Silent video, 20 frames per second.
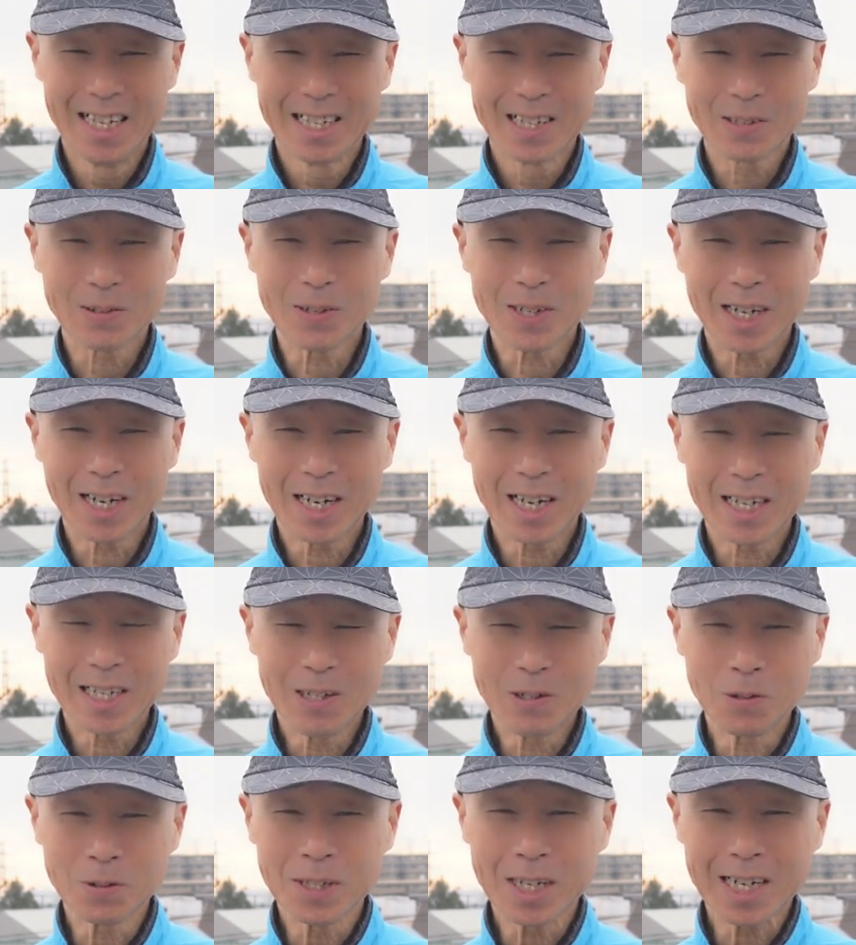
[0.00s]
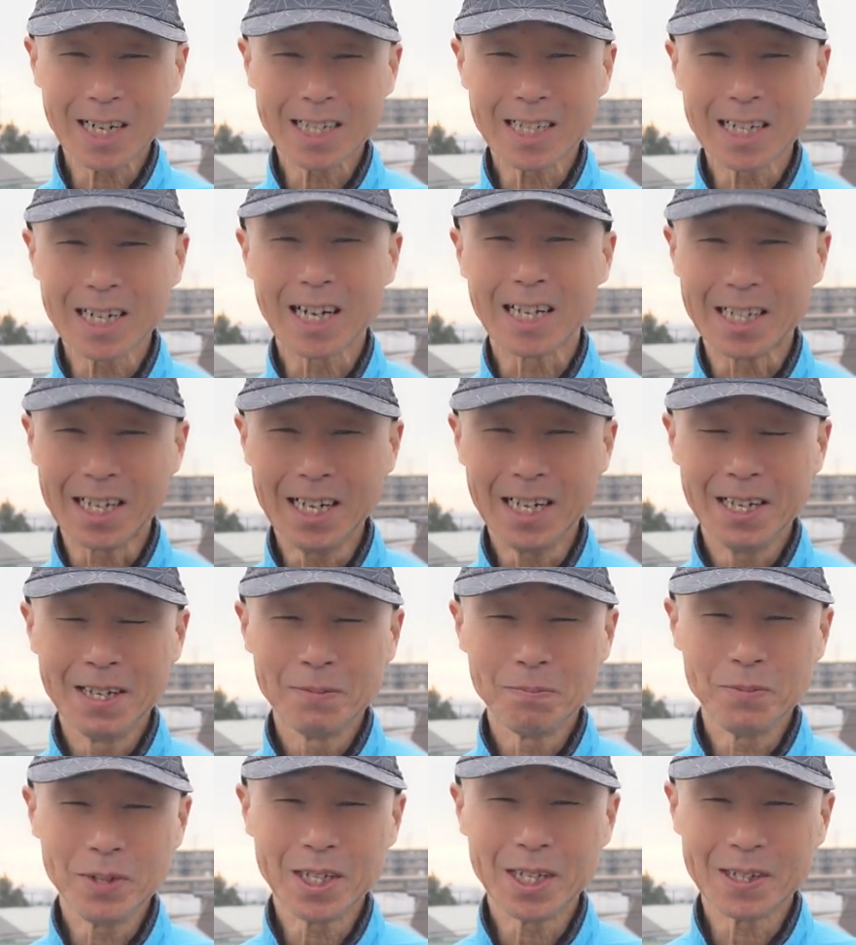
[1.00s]
それからいろんな方がね
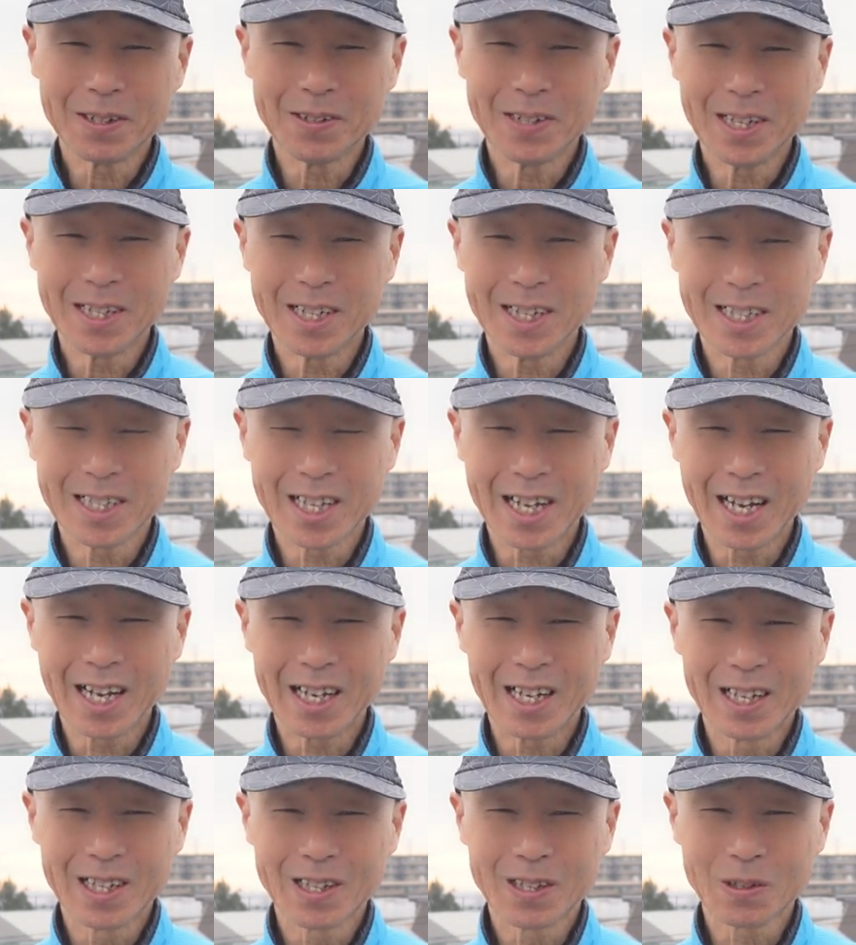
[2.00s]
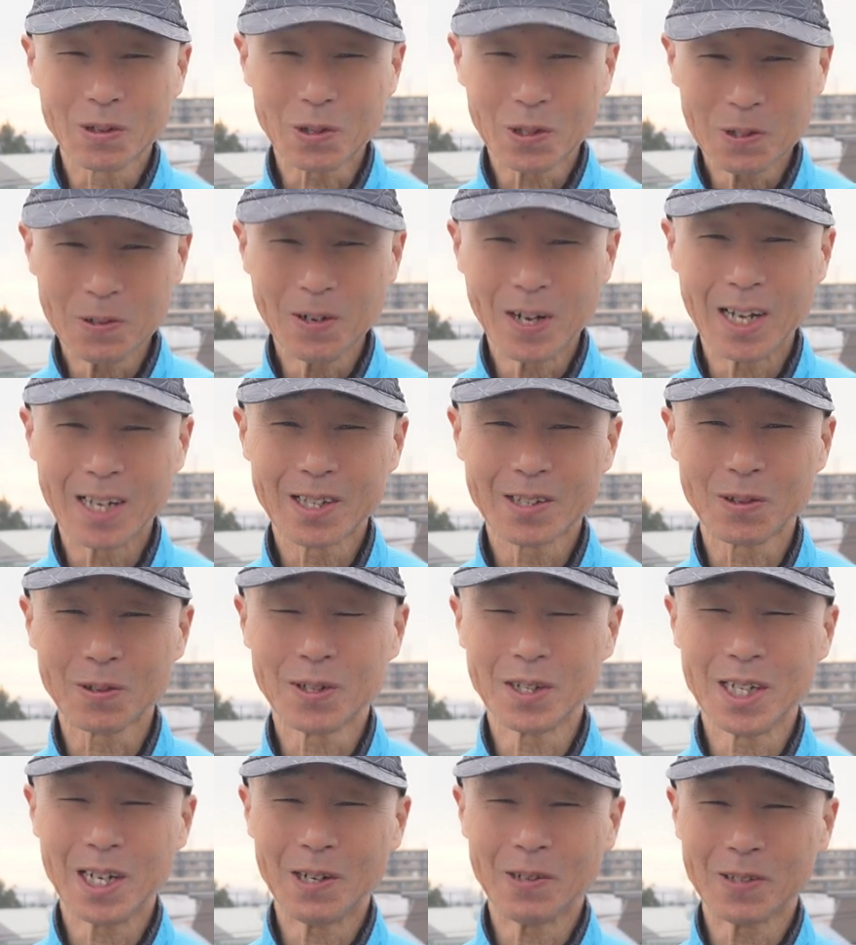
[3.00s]
見てくれていた時はそ
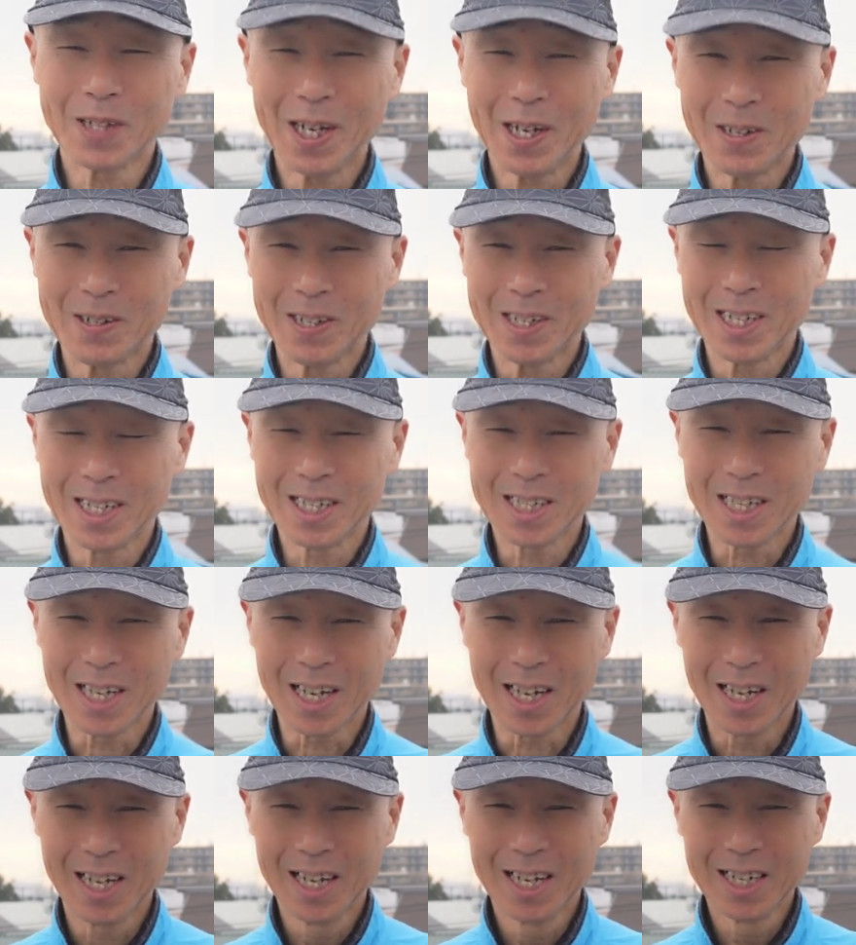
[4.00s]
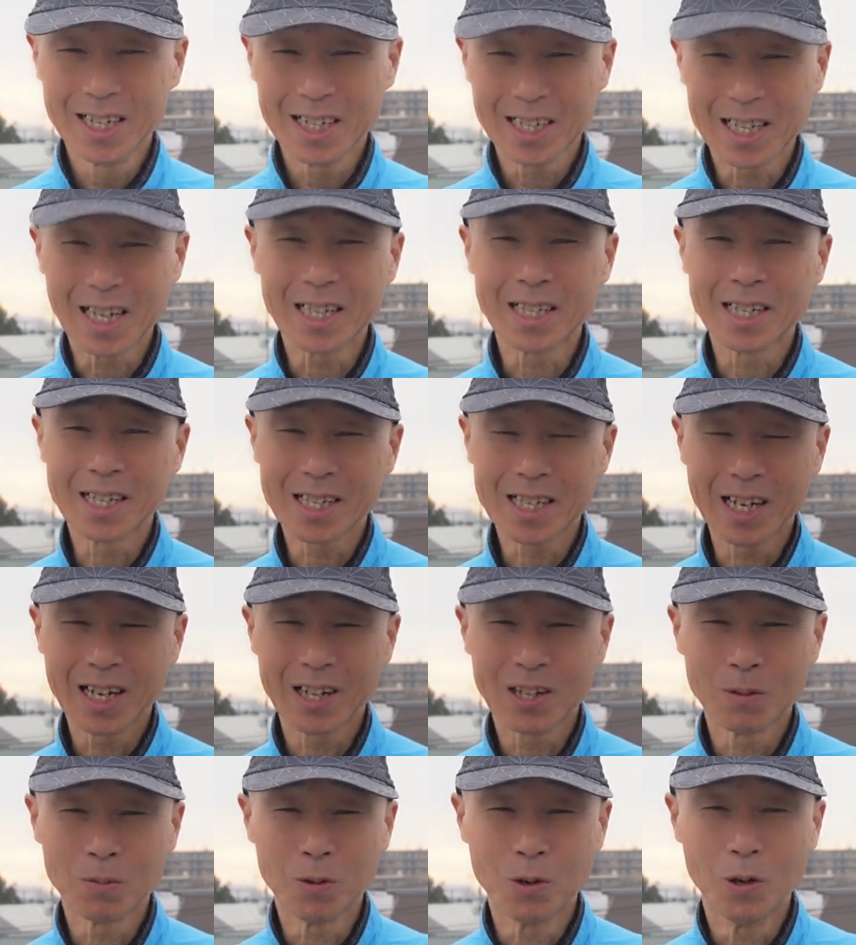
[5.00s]
ちらを頼りにしていたんですけれ
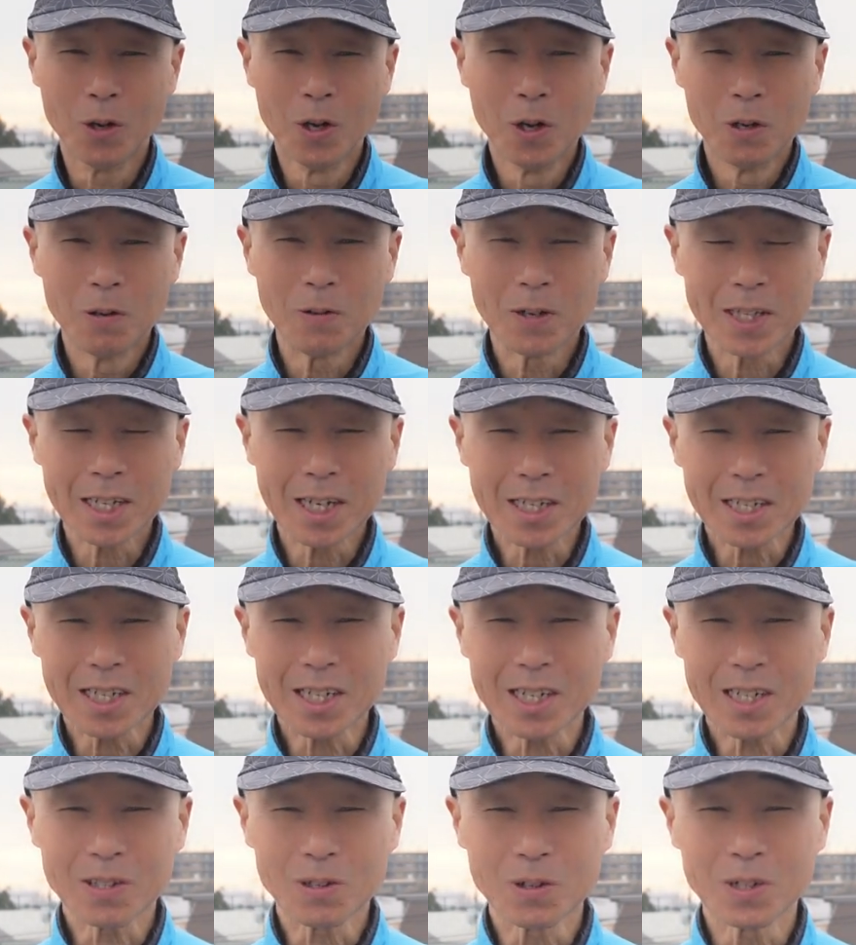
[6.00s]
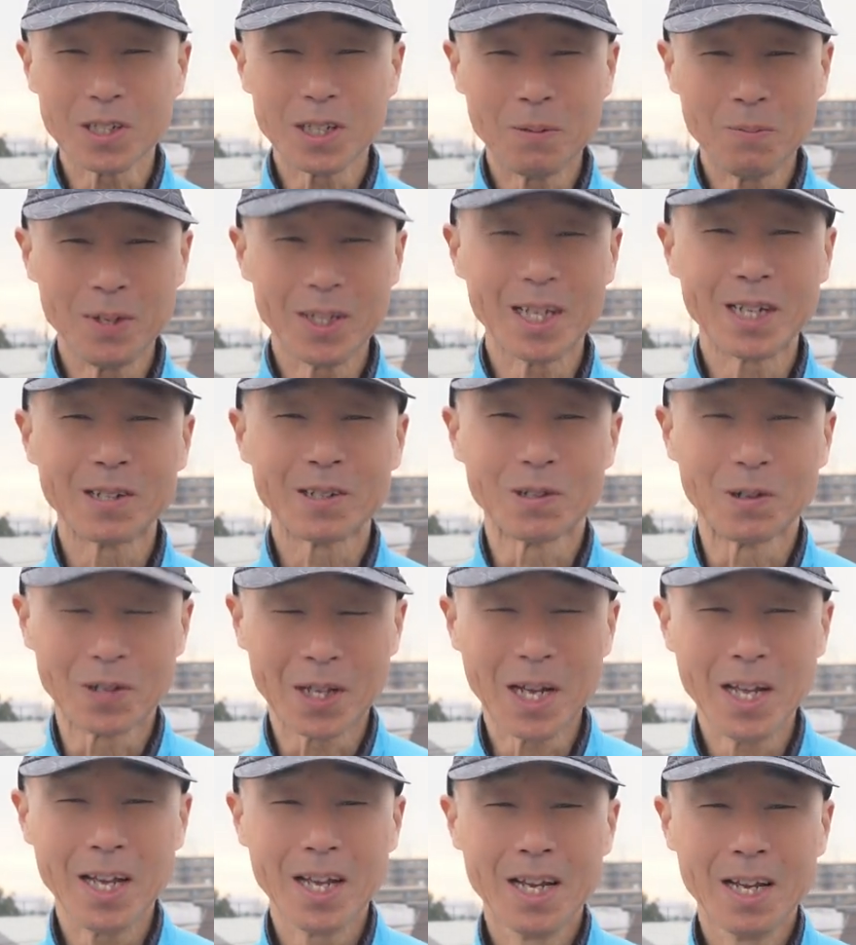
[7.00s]
ども私一人で見てると
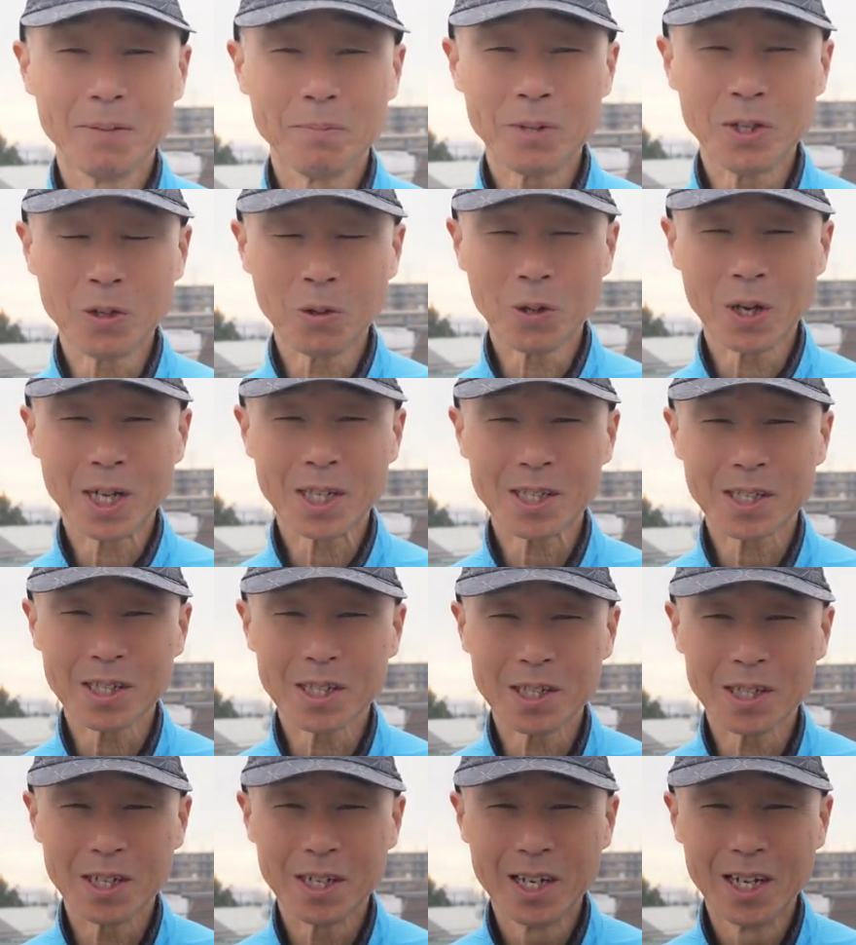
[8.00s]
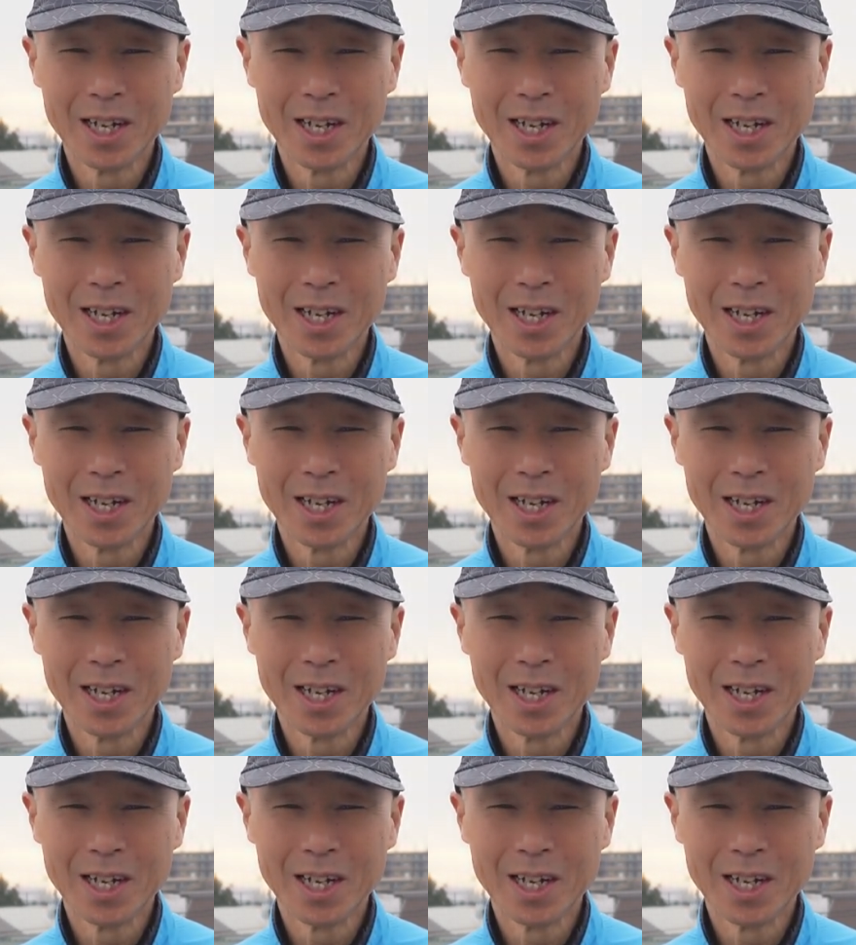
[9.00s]
ね見逃す